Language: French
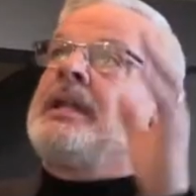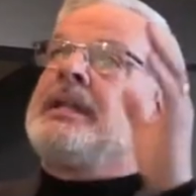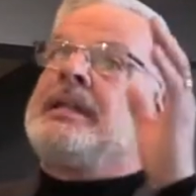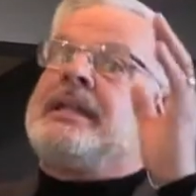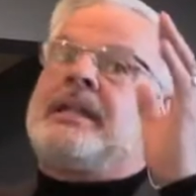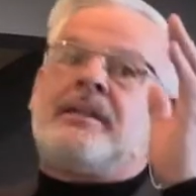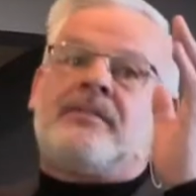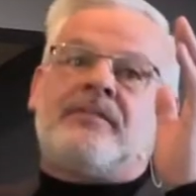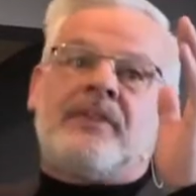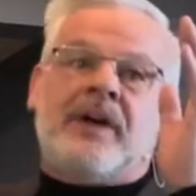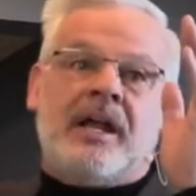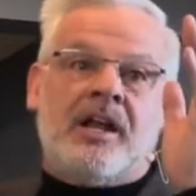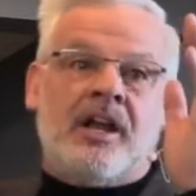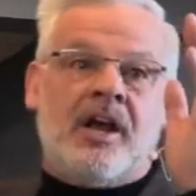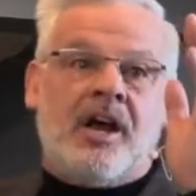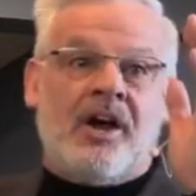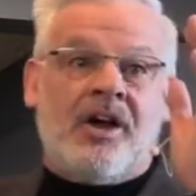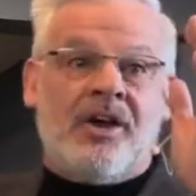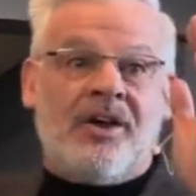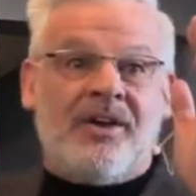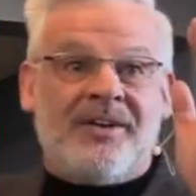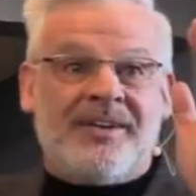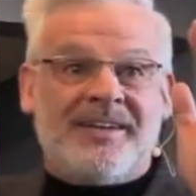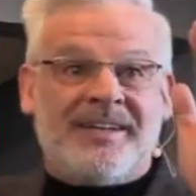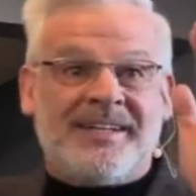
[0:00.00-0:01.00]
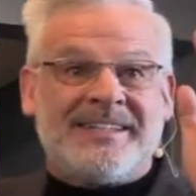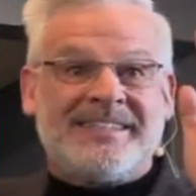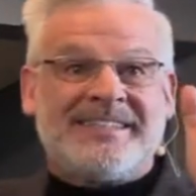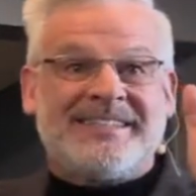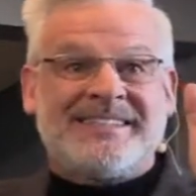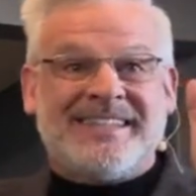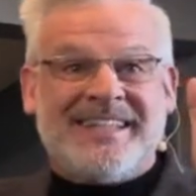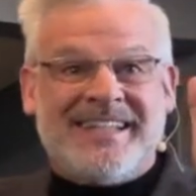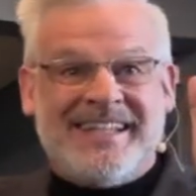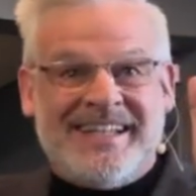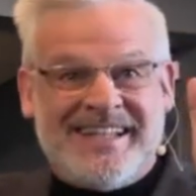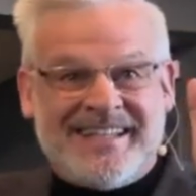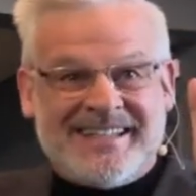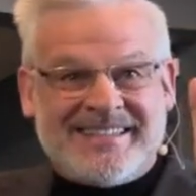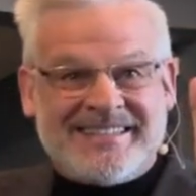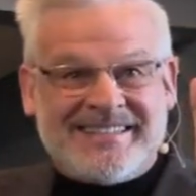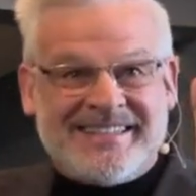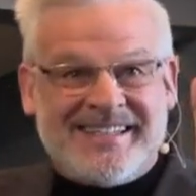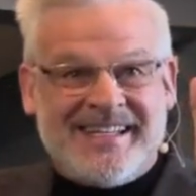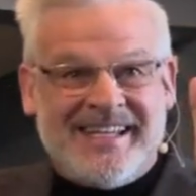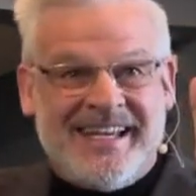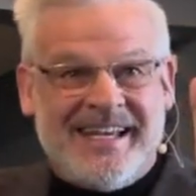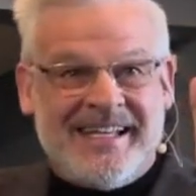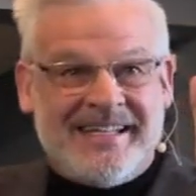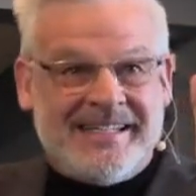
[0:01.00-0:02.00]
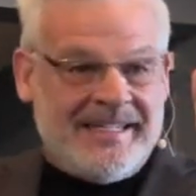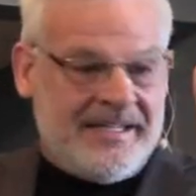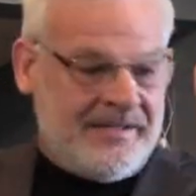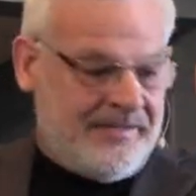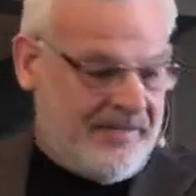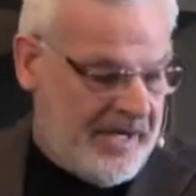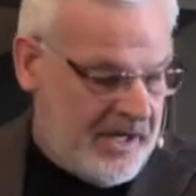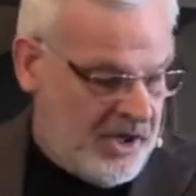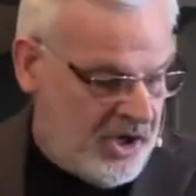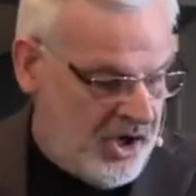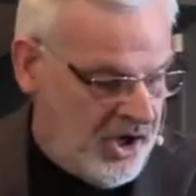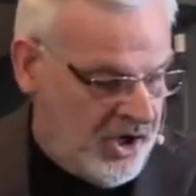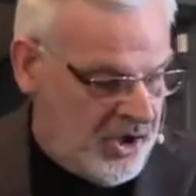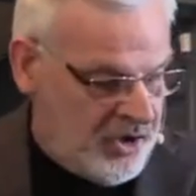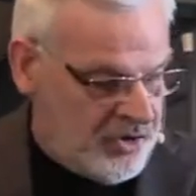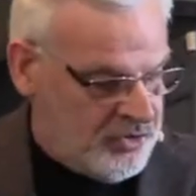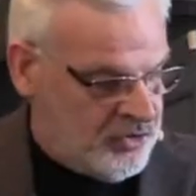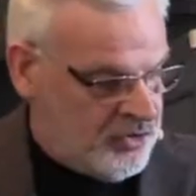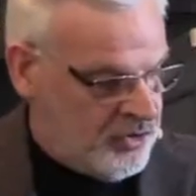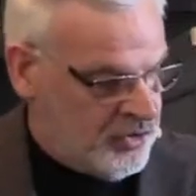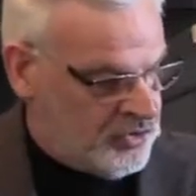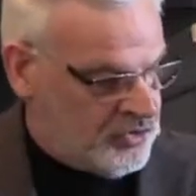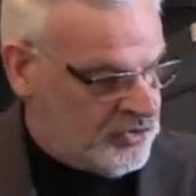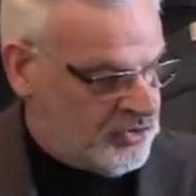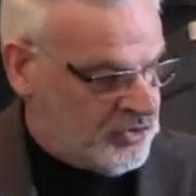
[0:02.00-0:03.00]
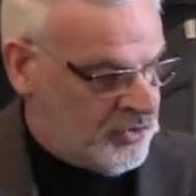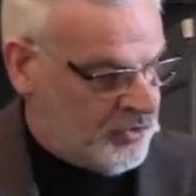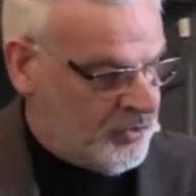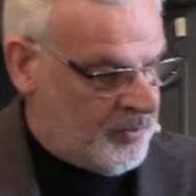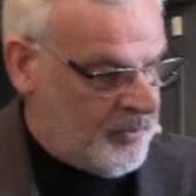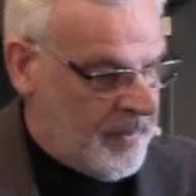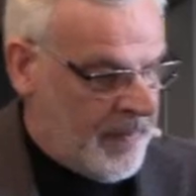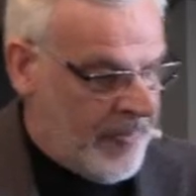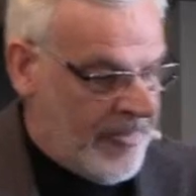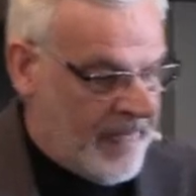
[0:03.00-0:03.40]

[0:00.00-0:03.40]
des valeurs célestes, des valeurs de Dieu.